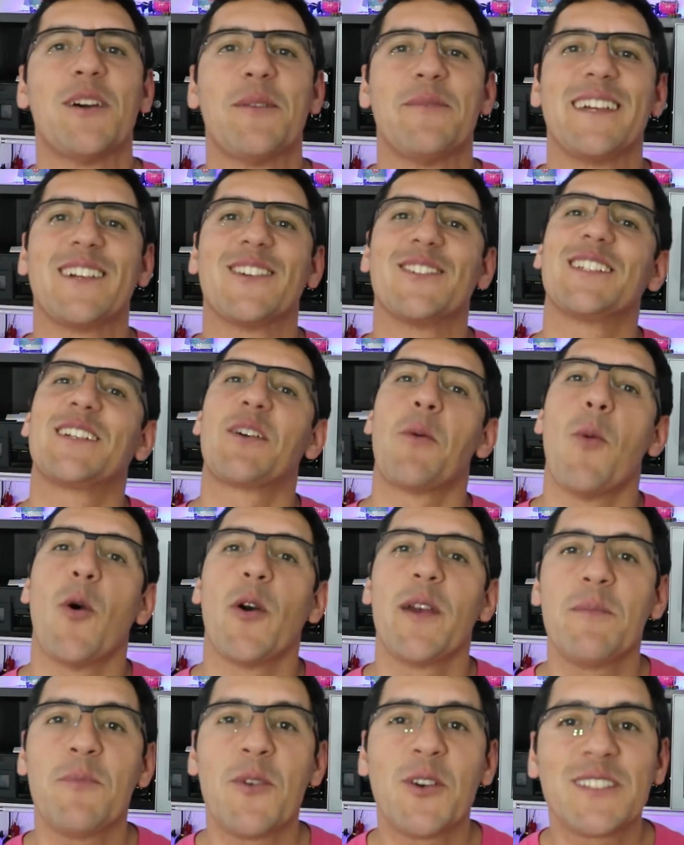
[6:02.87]
amigos, y como
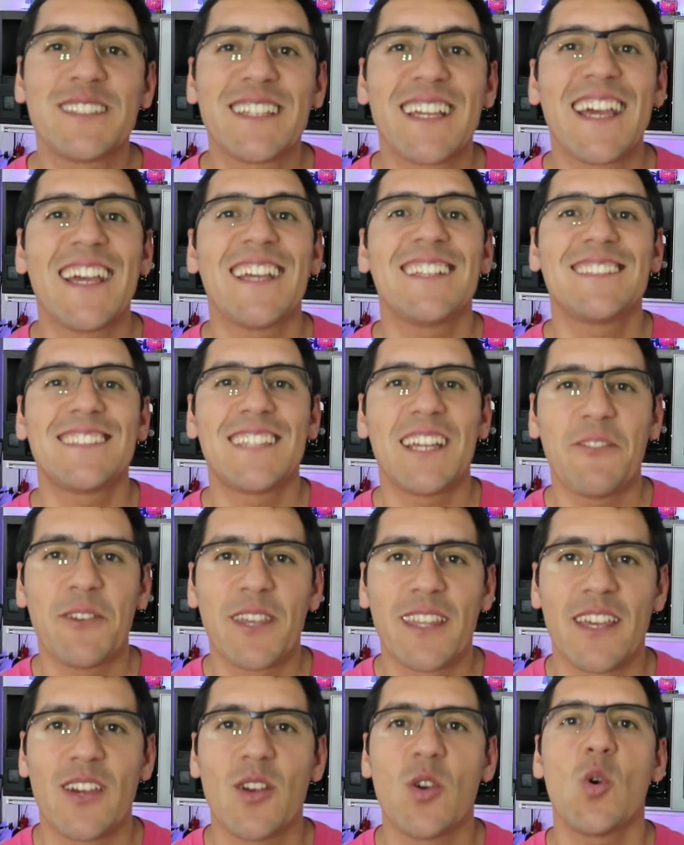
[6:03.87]
vimos, este
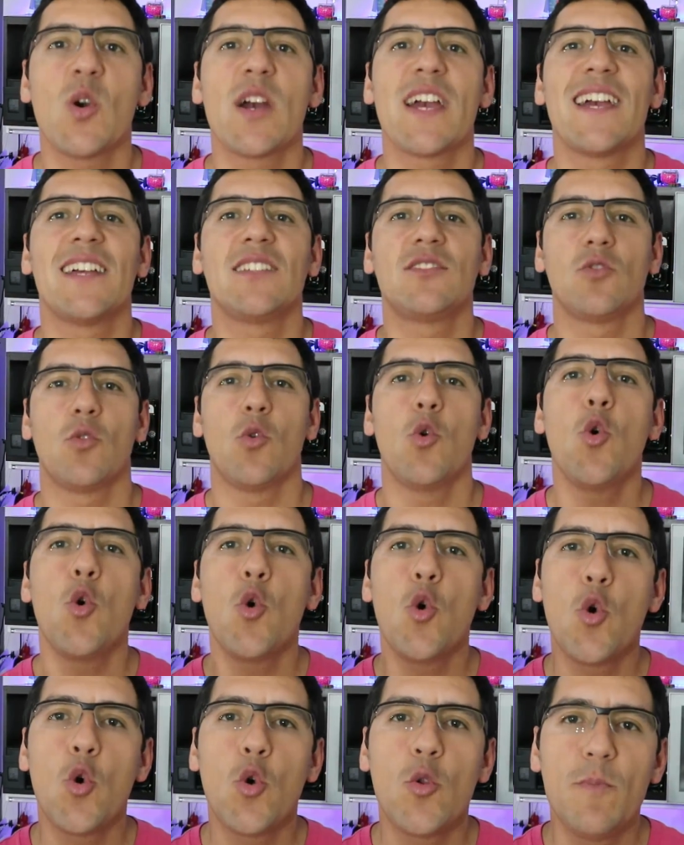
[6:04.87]
video es
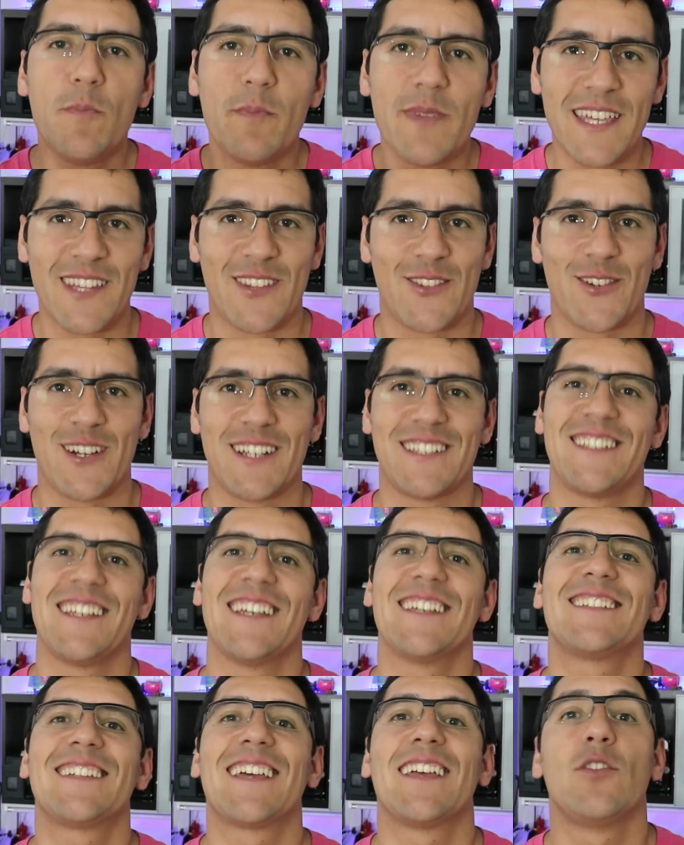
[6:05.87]
un mito, así
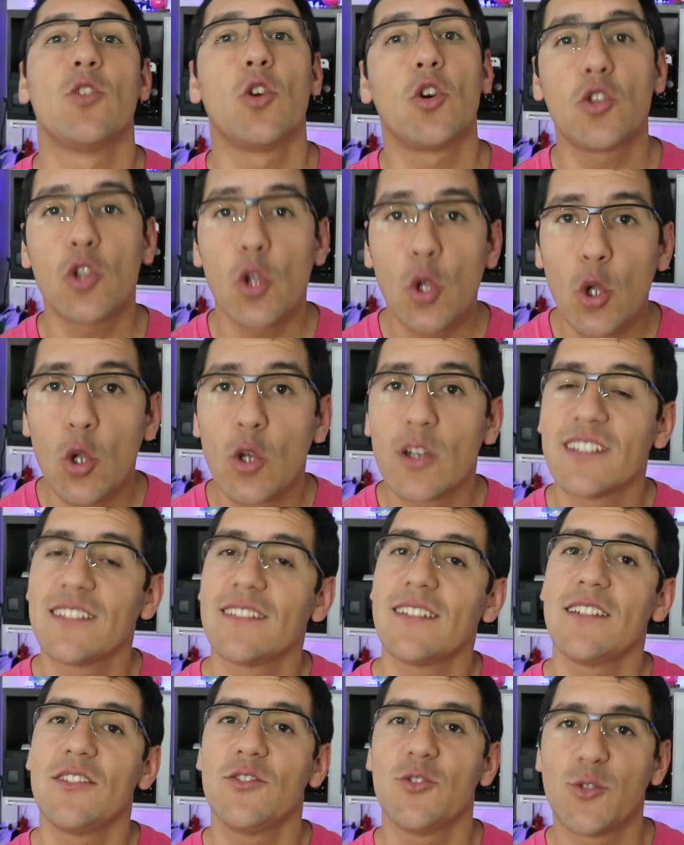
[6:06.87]
es que no todo lo que
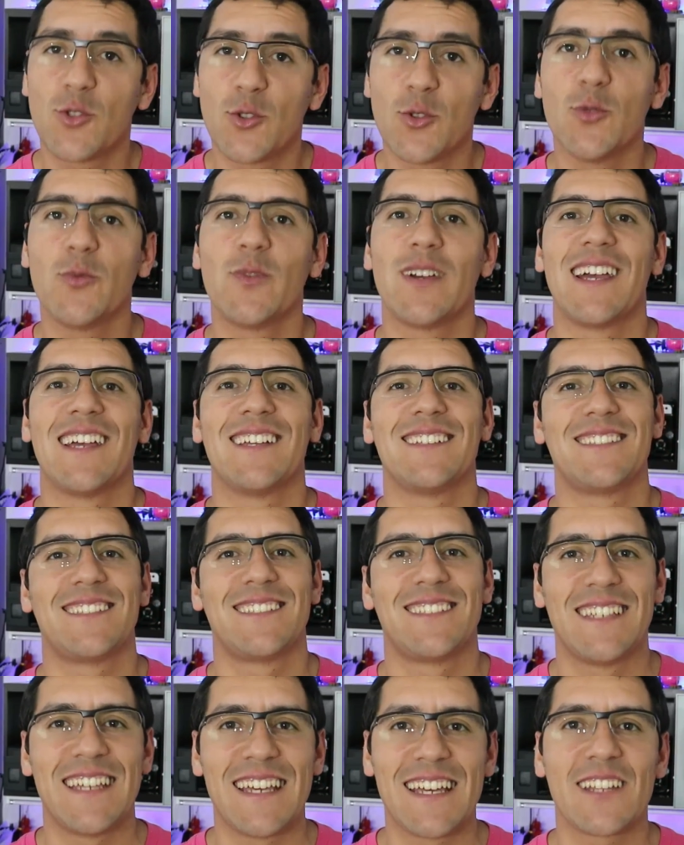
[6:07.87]
está en YouTube es
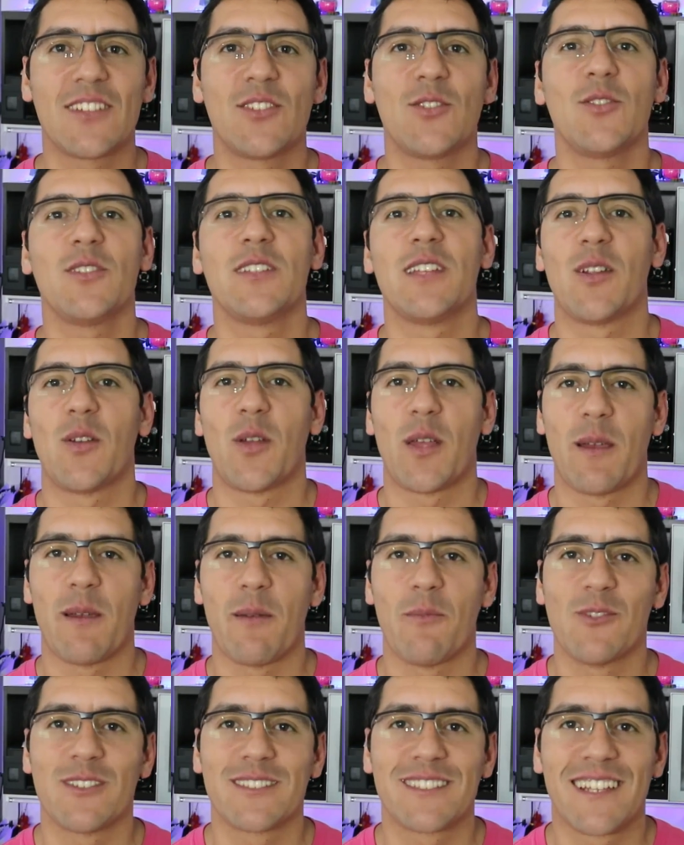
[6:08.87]
cierto ni lo
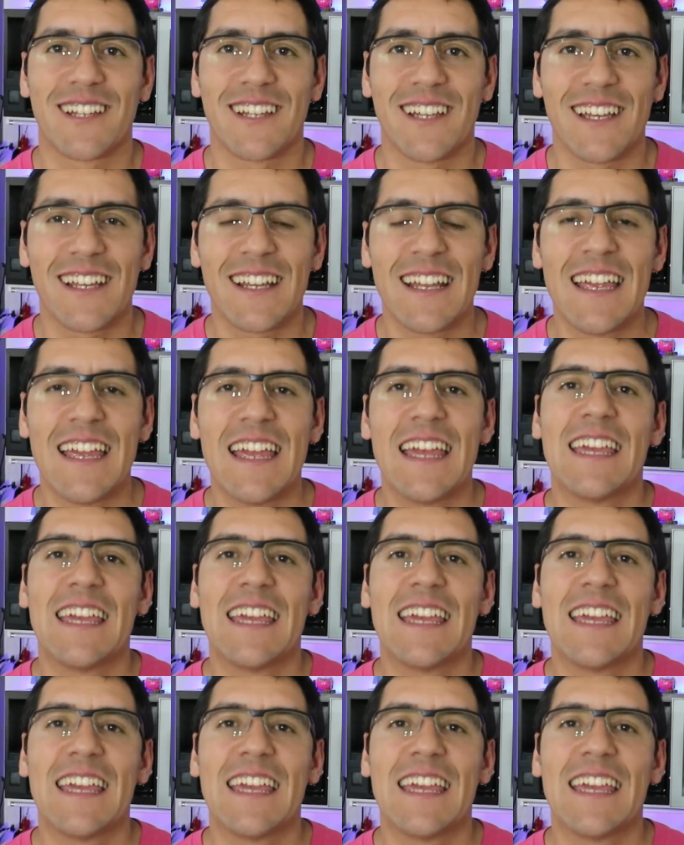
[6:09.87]
debemos creer